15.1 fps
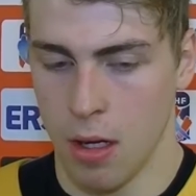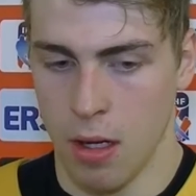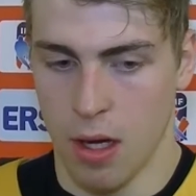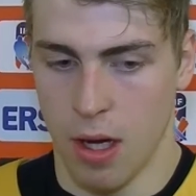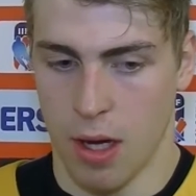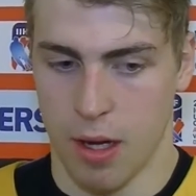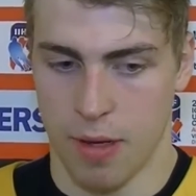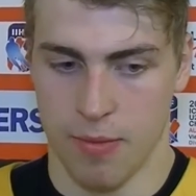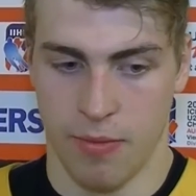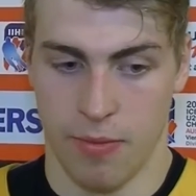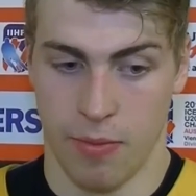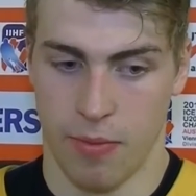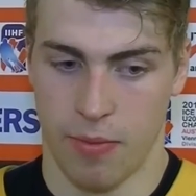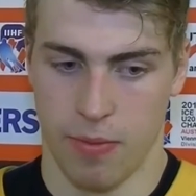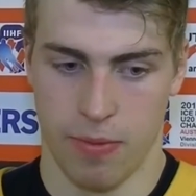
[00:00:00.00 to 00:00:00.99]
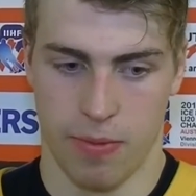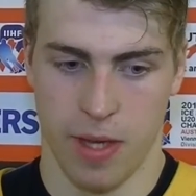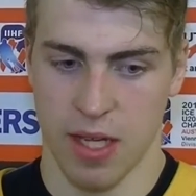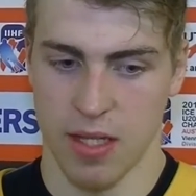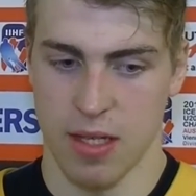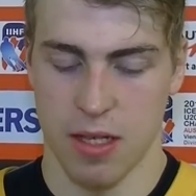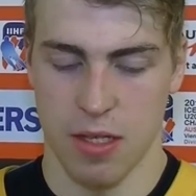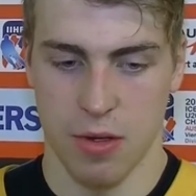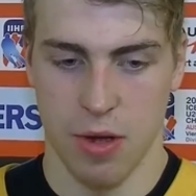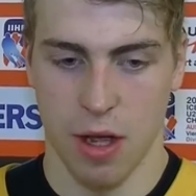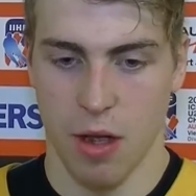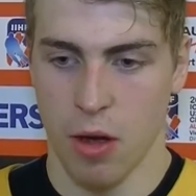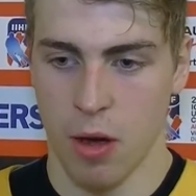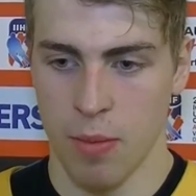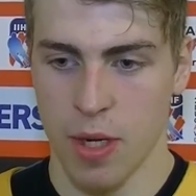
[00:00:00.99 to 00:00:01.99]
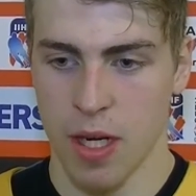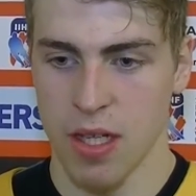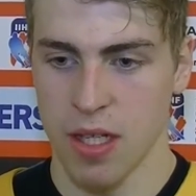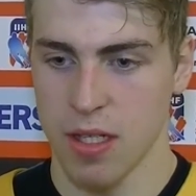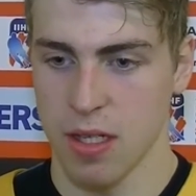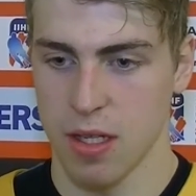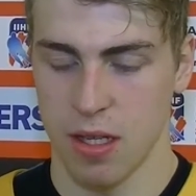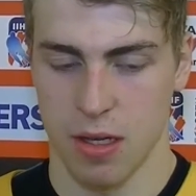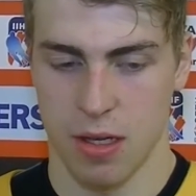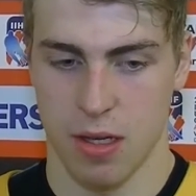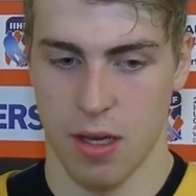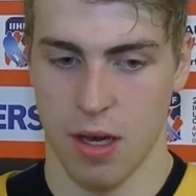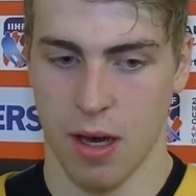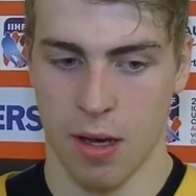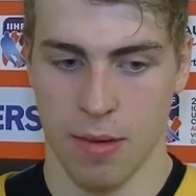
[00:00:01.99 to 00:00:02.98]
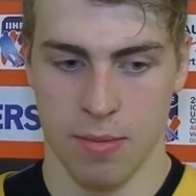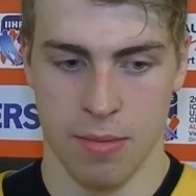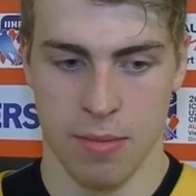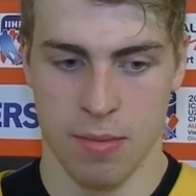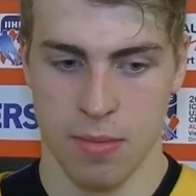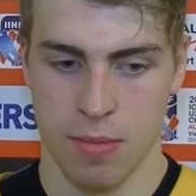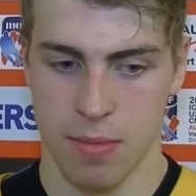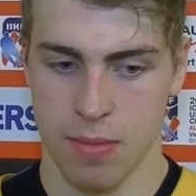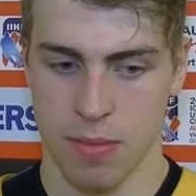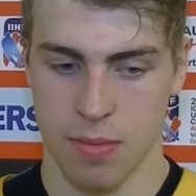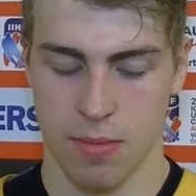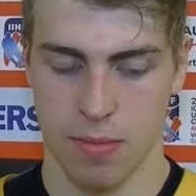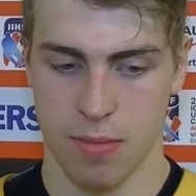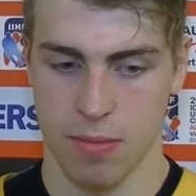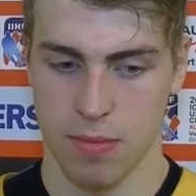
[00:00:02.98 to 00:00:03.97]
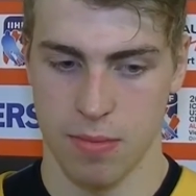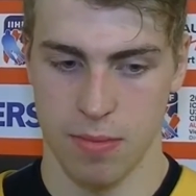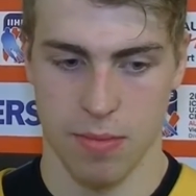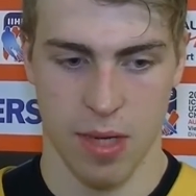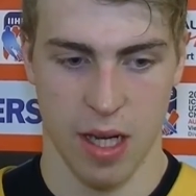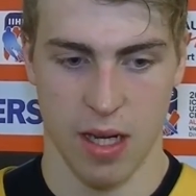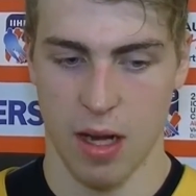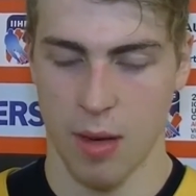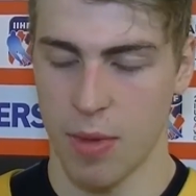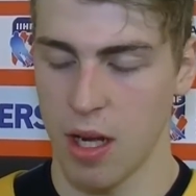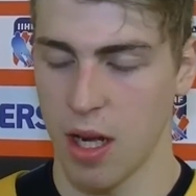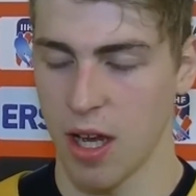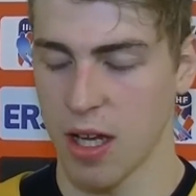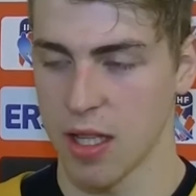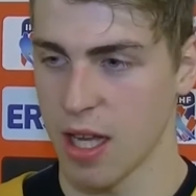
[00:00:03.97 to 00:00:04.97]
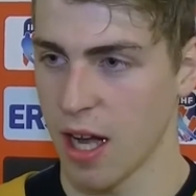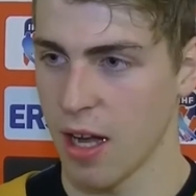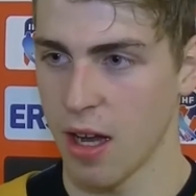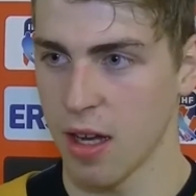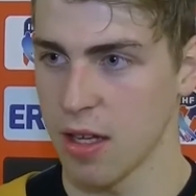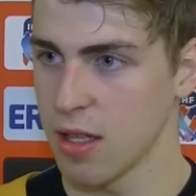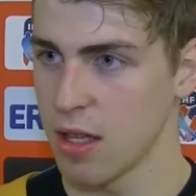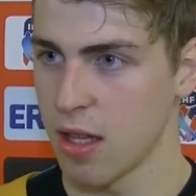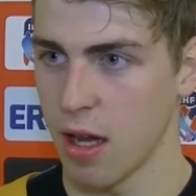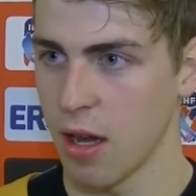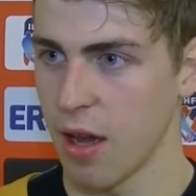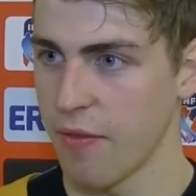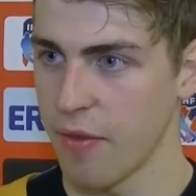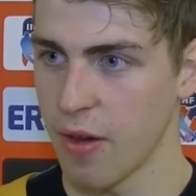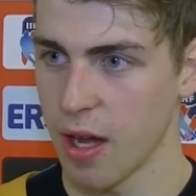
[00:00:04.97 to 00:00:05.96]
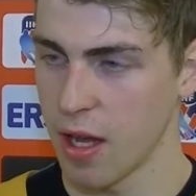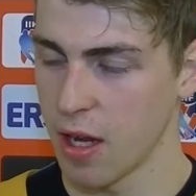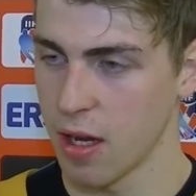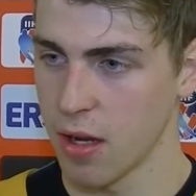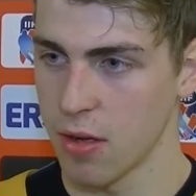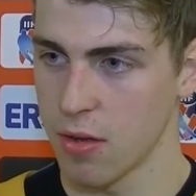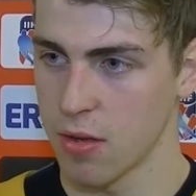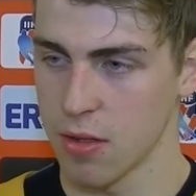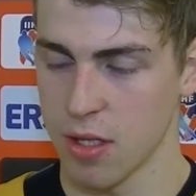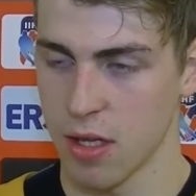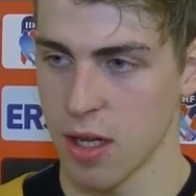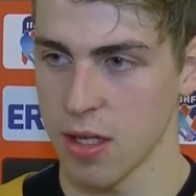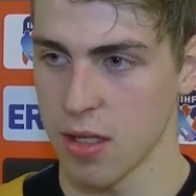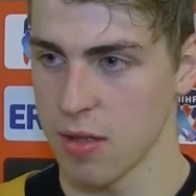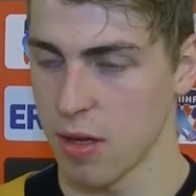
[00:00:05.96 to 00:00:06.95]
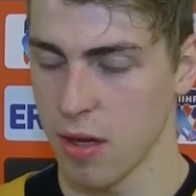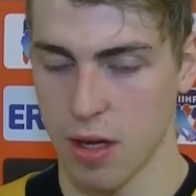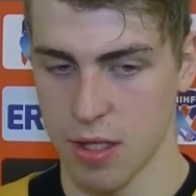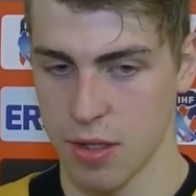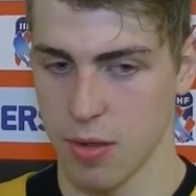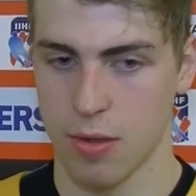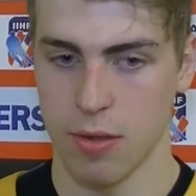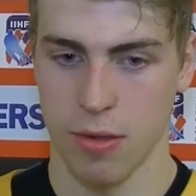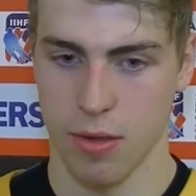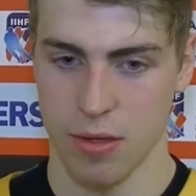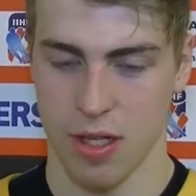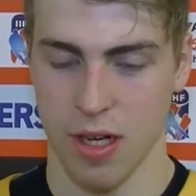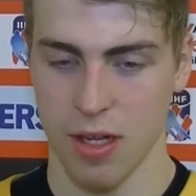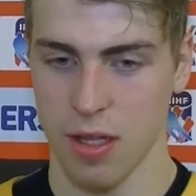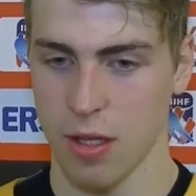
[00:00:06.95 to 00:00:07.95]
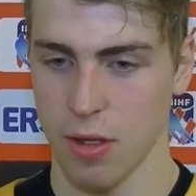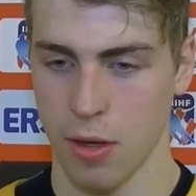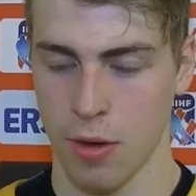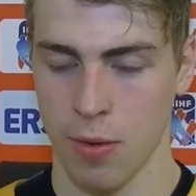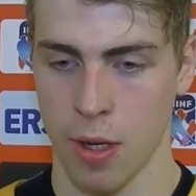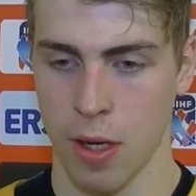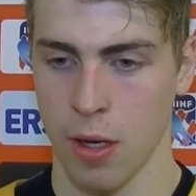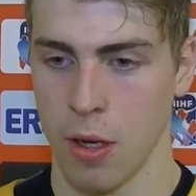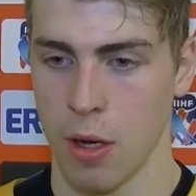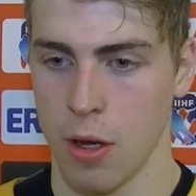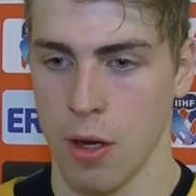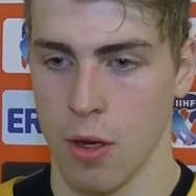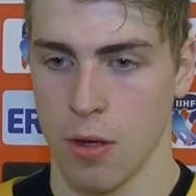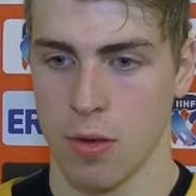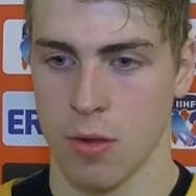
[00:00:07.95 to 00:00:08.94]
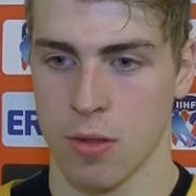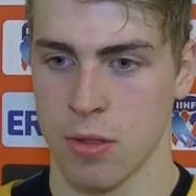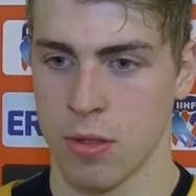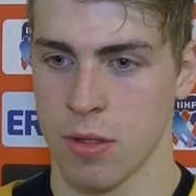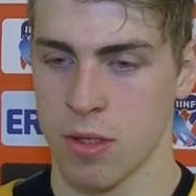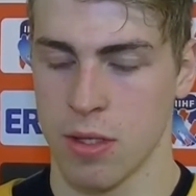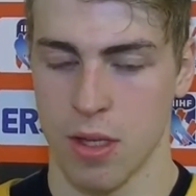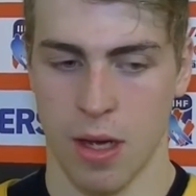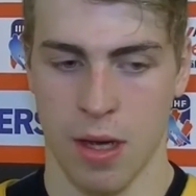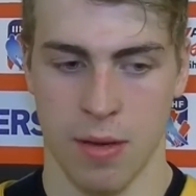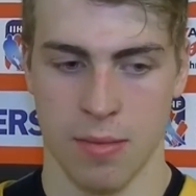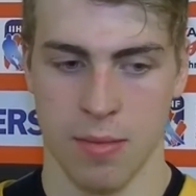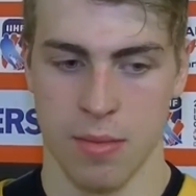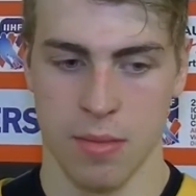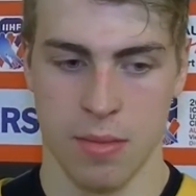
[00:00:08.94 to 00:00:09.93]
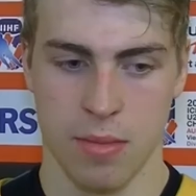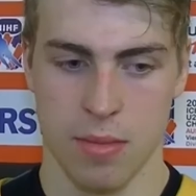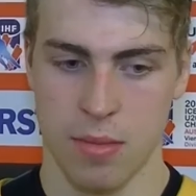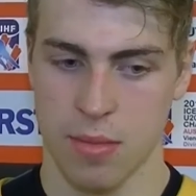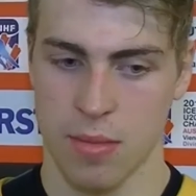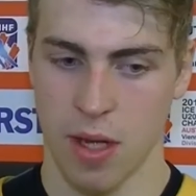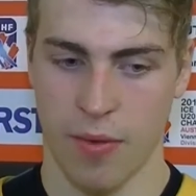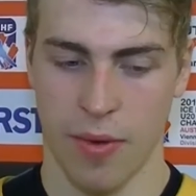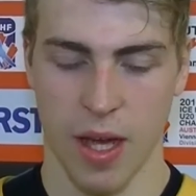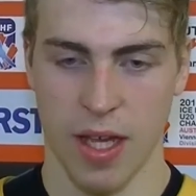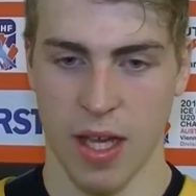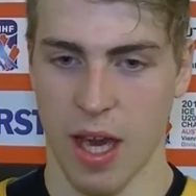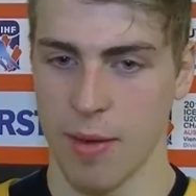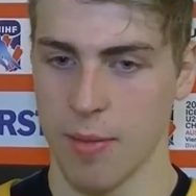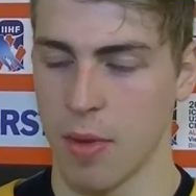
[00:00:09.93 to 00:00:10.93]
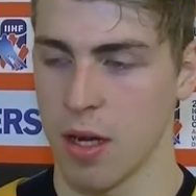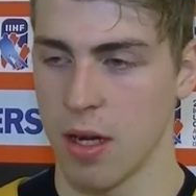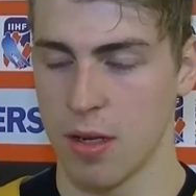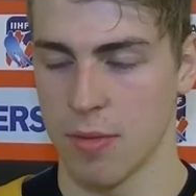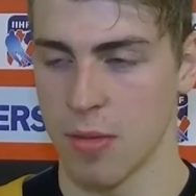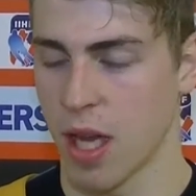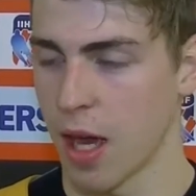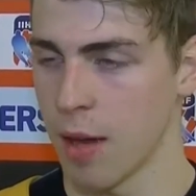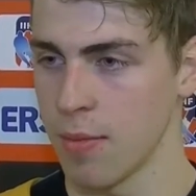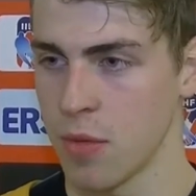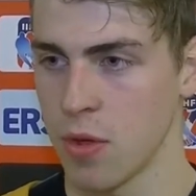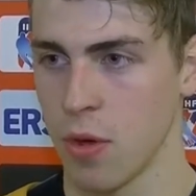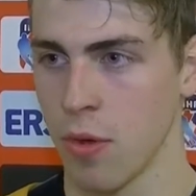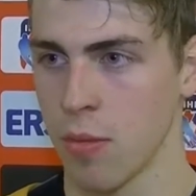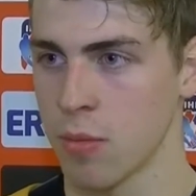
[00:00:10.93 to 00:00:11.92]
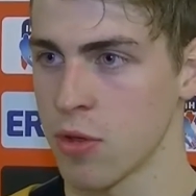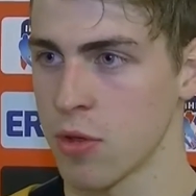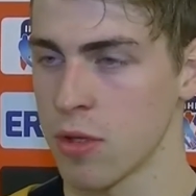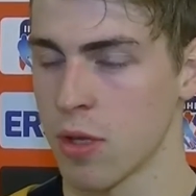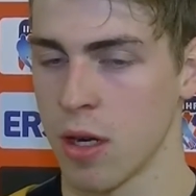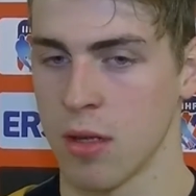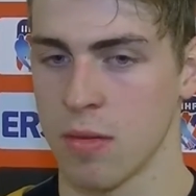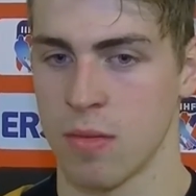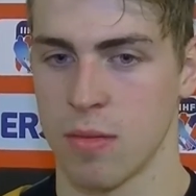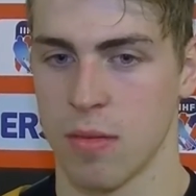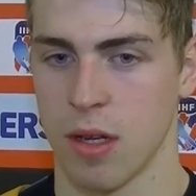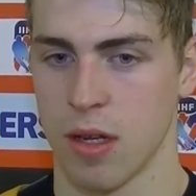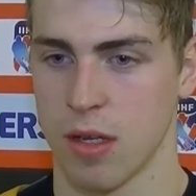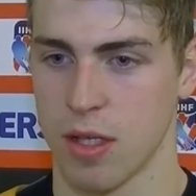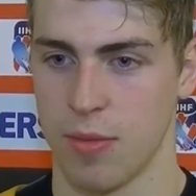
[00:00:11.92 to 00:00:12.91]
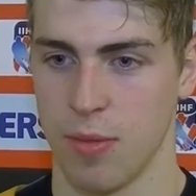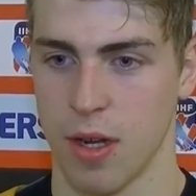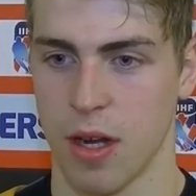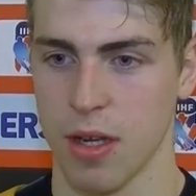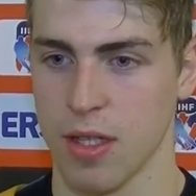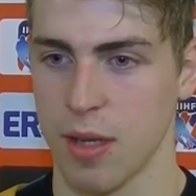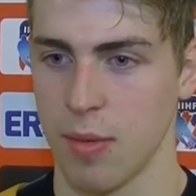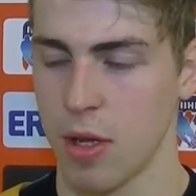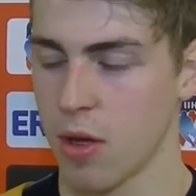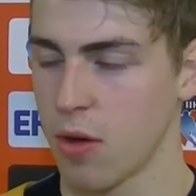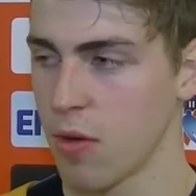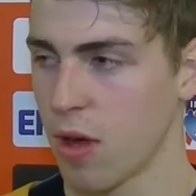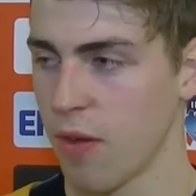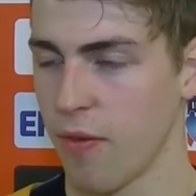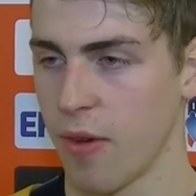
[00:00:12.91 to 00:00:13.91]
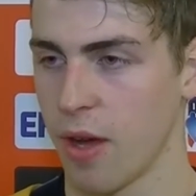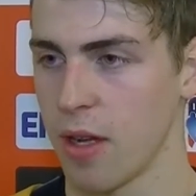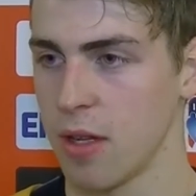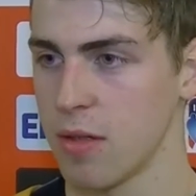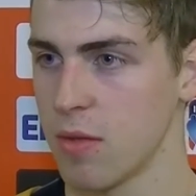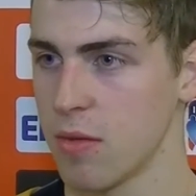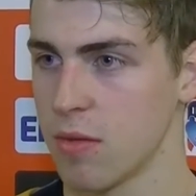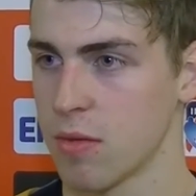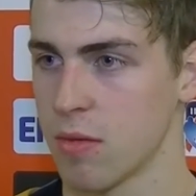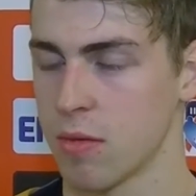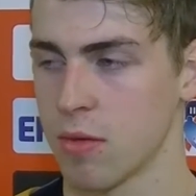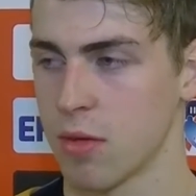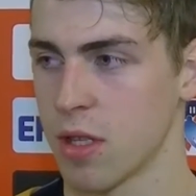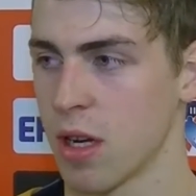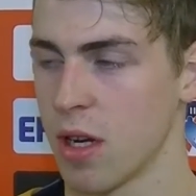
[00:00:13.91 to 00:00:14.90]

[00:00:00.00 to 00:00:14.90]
Ähm, wie es dazu gekommen ist, ich, ähm, mein damaliger Trainer hatte da einfach einen Kontakt, also Kontakte drüber und ähm, da war ich einmal im Camp drüben und dann hat es mir da ziemlich gut gefallen. Und dann